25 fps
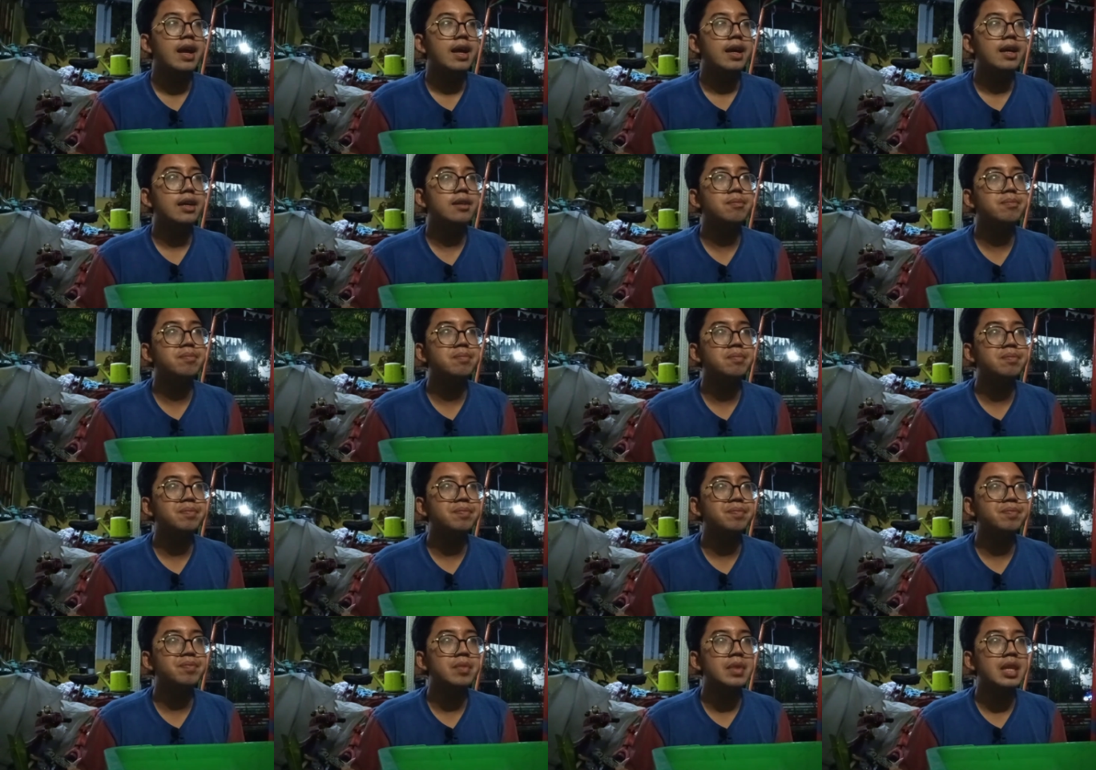
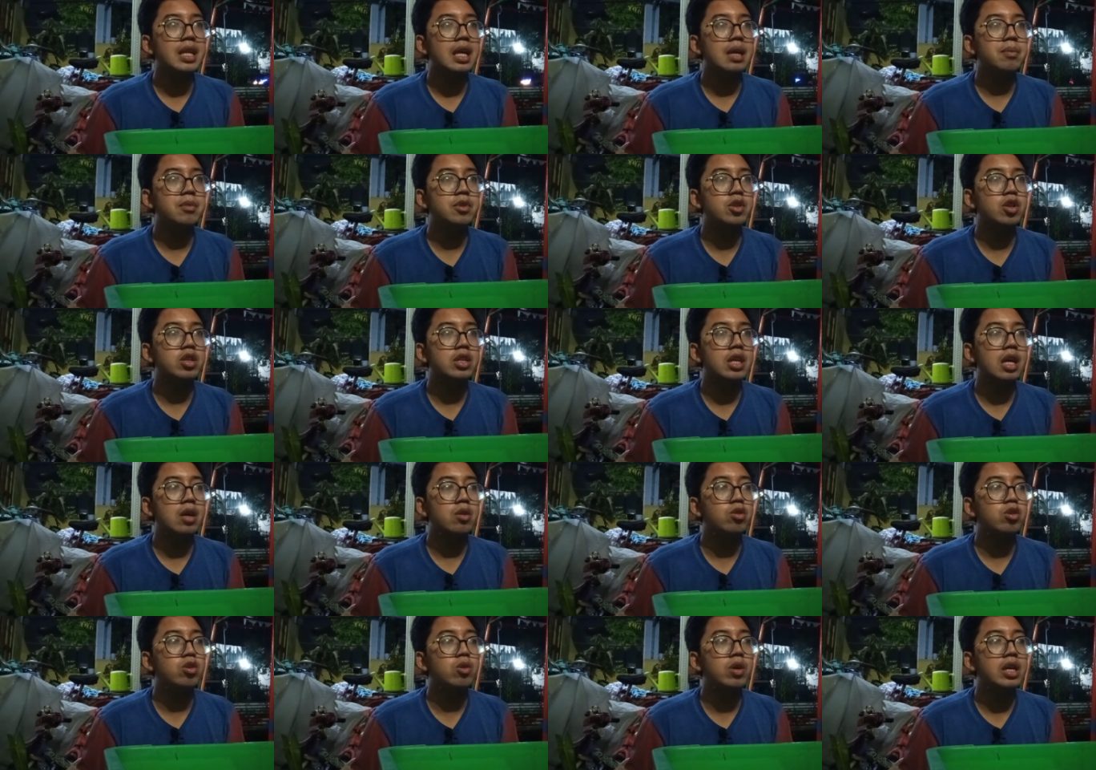um, menurut
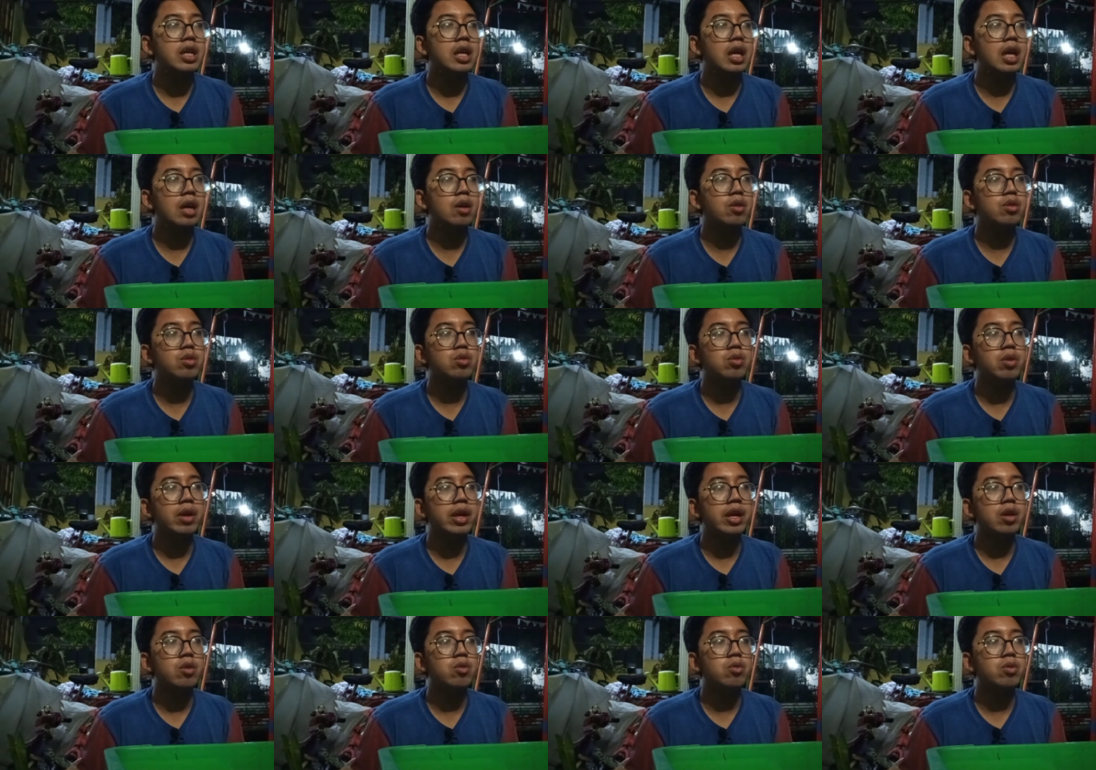aku keluarga aku
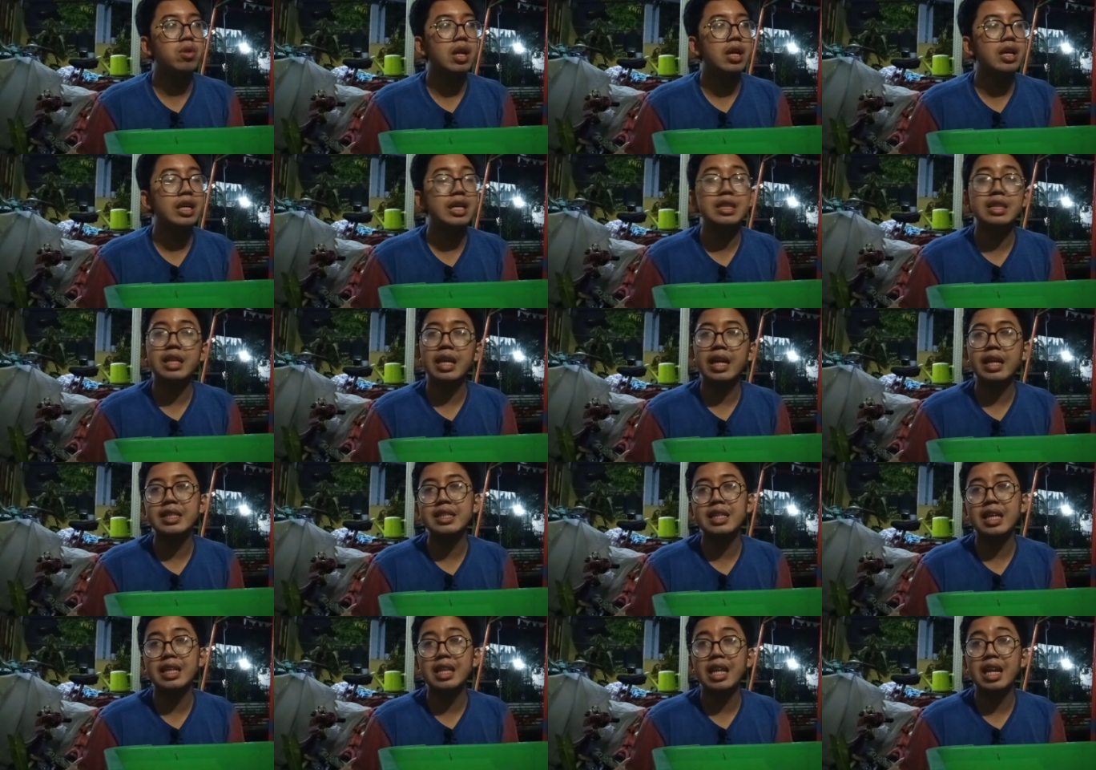tuh kayak kurang
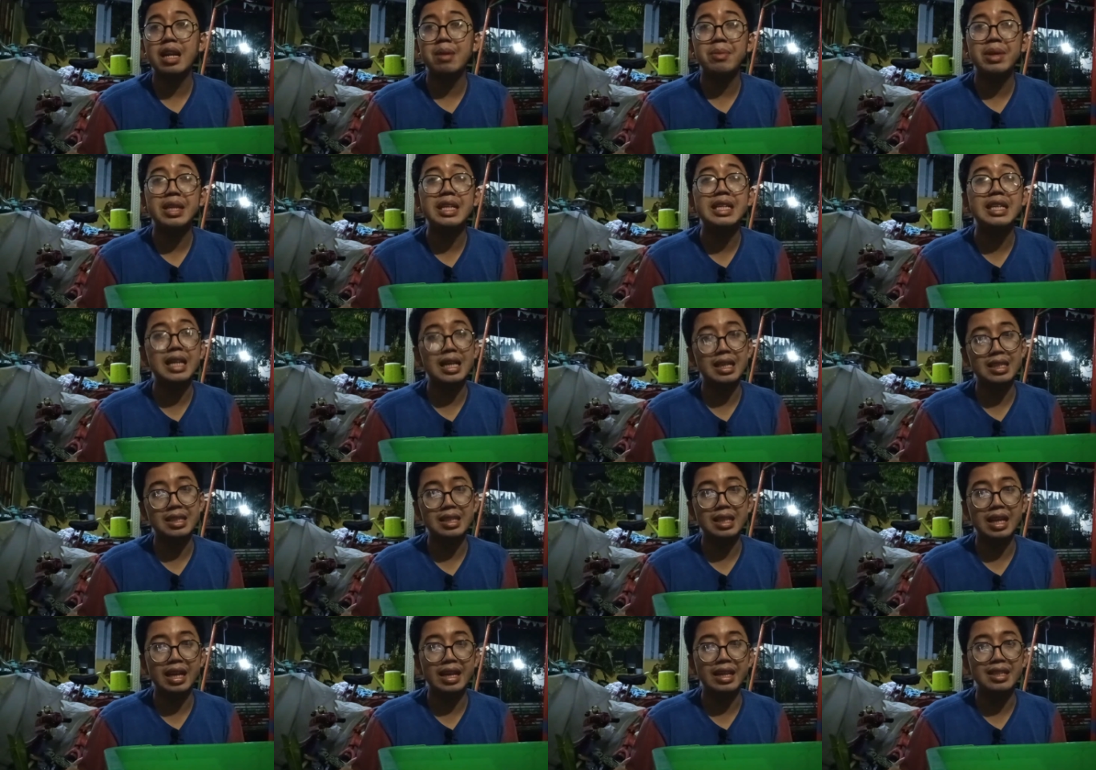interest ke tanaman
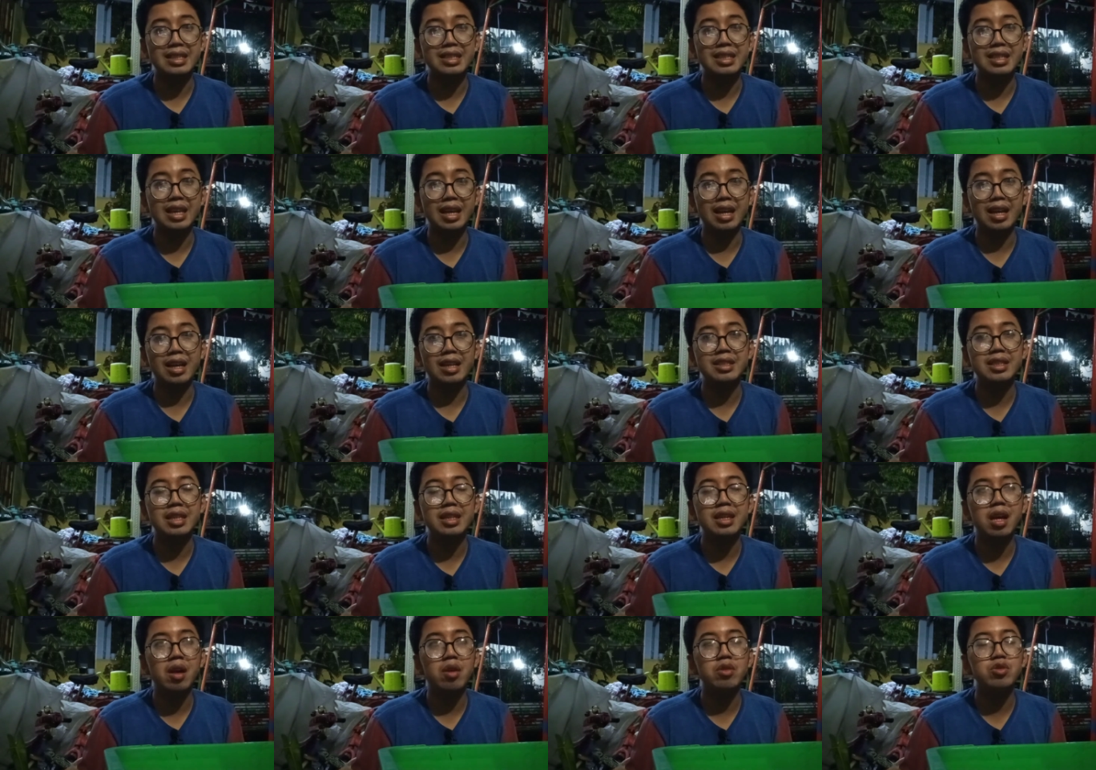hias guys ya
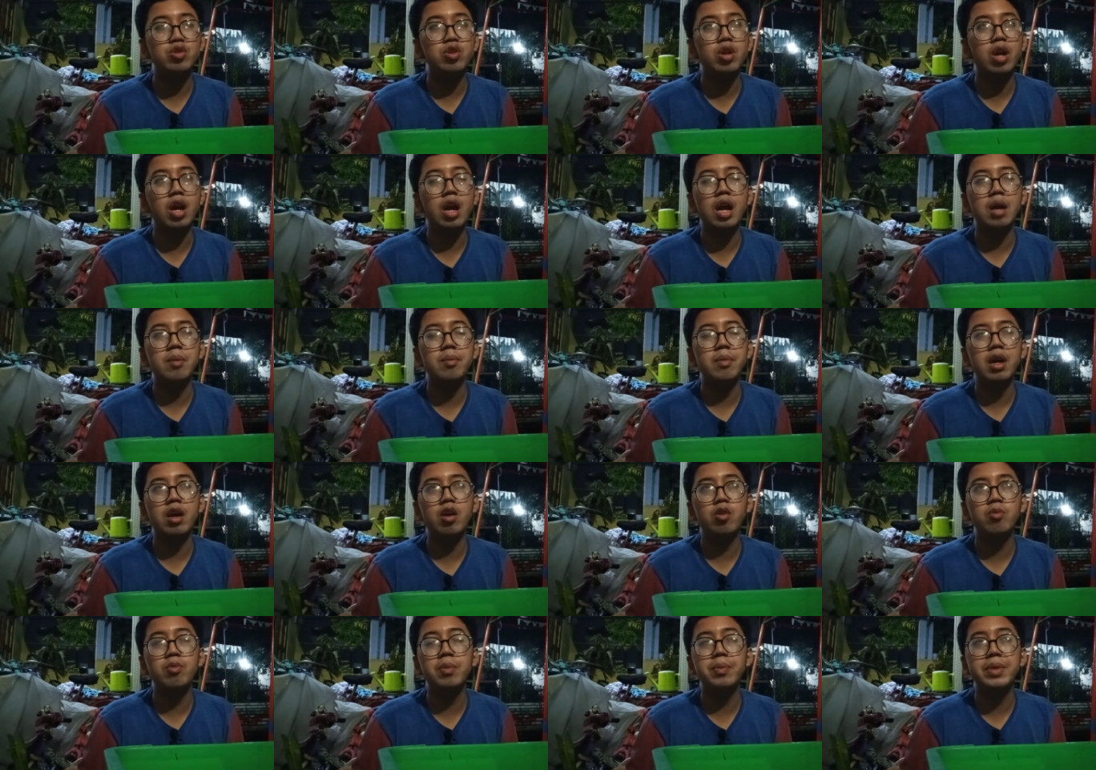jadi aku juga nggak
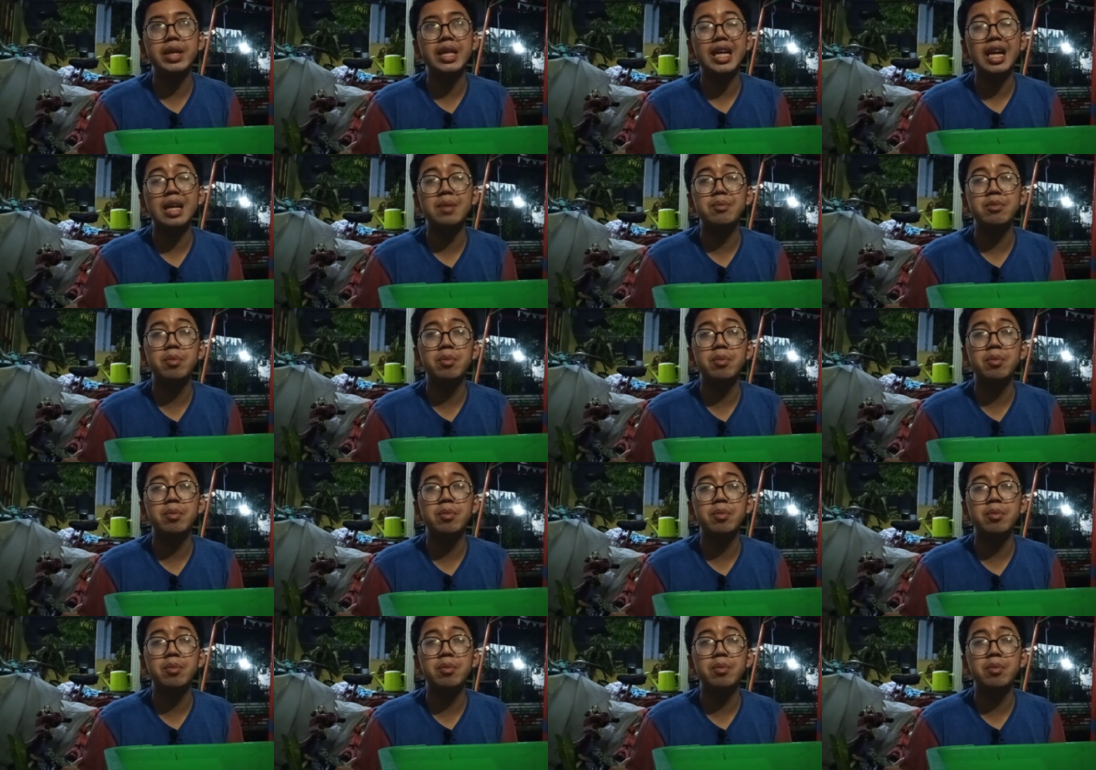mau memberikan